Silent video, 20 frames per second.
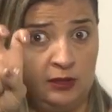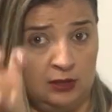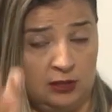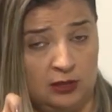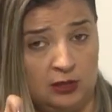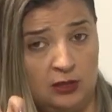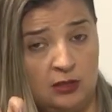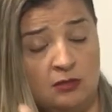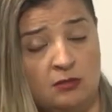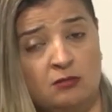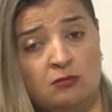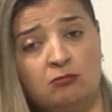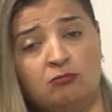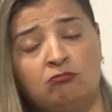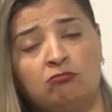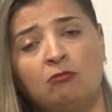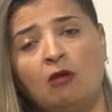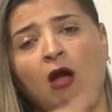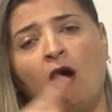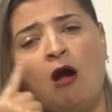em
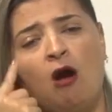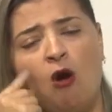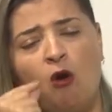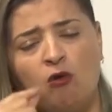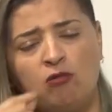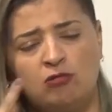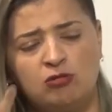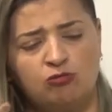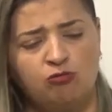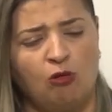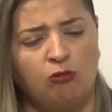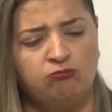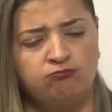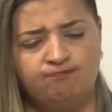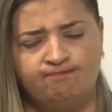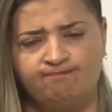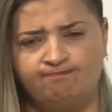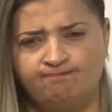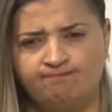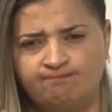1995,
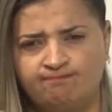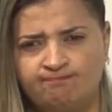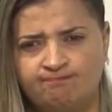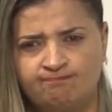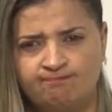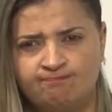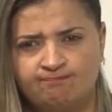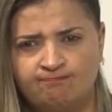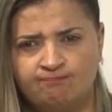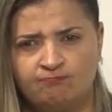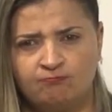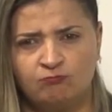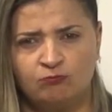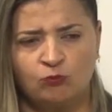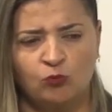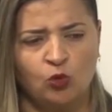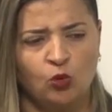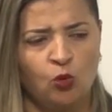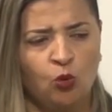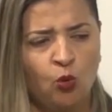observou a
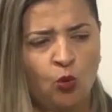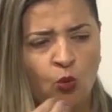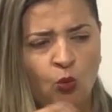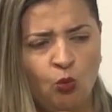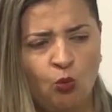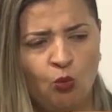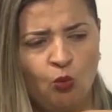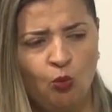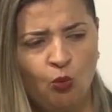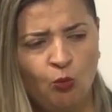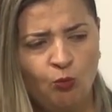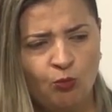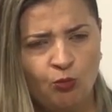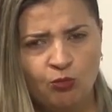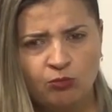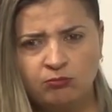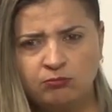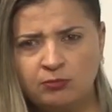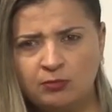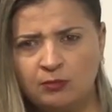pesquisa de Chomsky
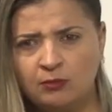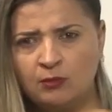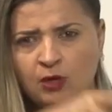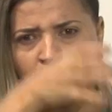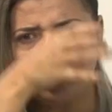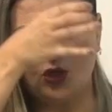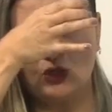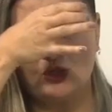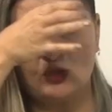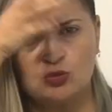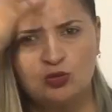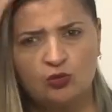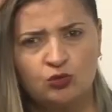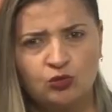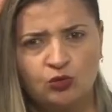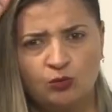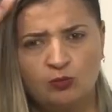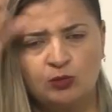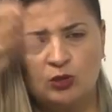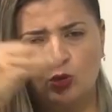e
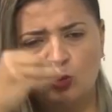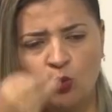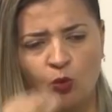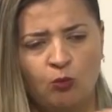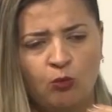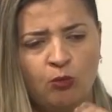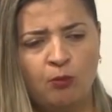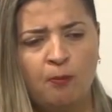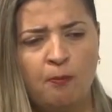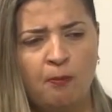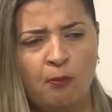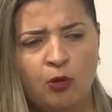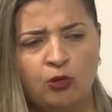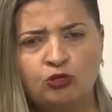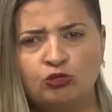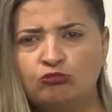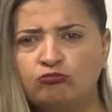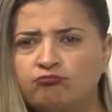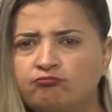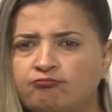observou o que poderia
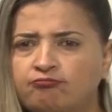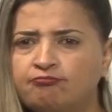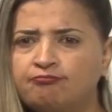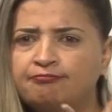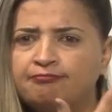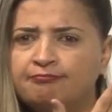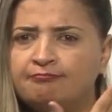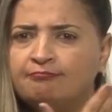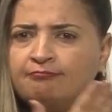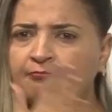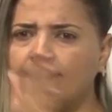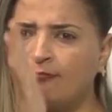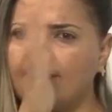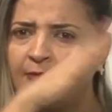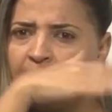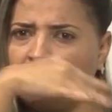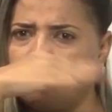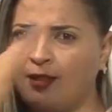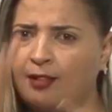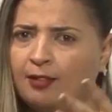ser utilizado na
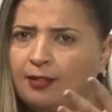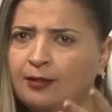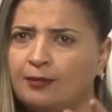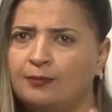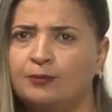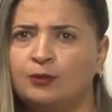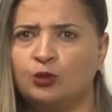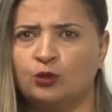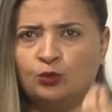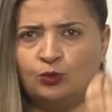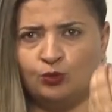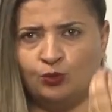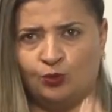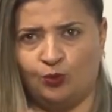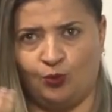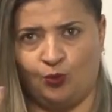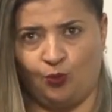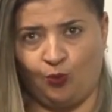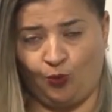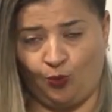Libras.
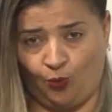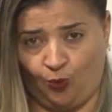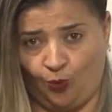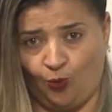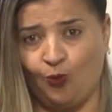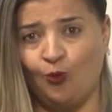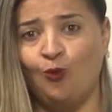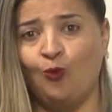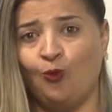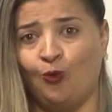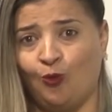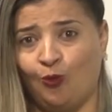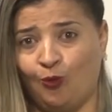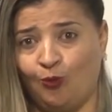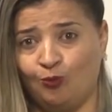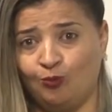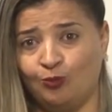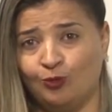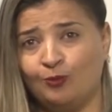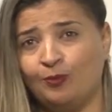Então,
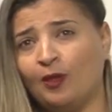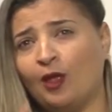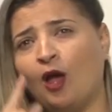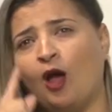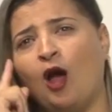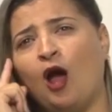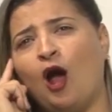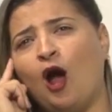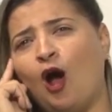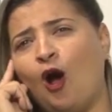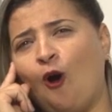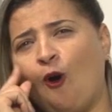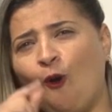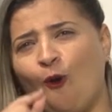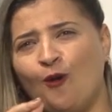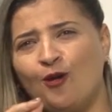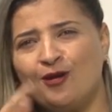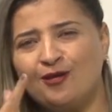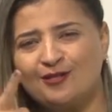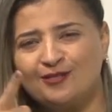Ronice fez o seu
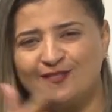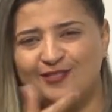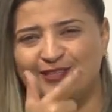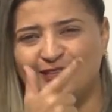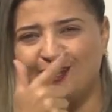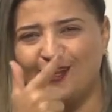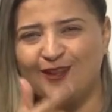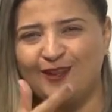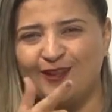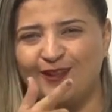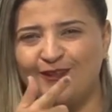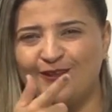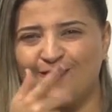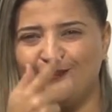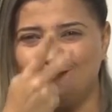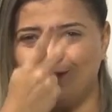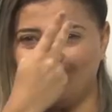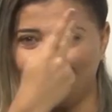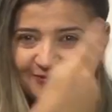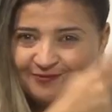livro
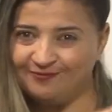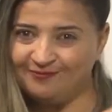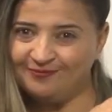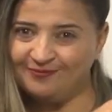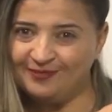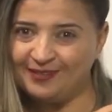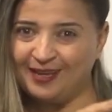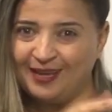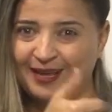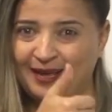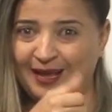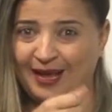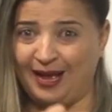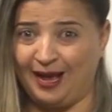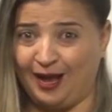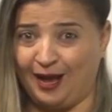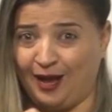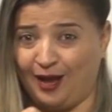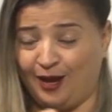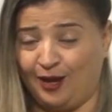em
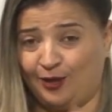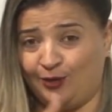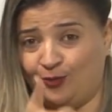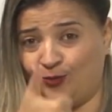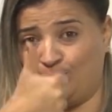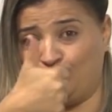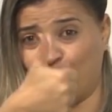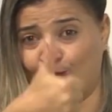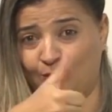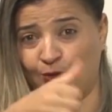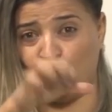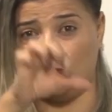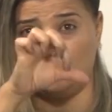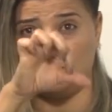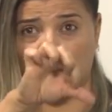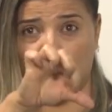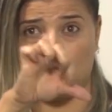1999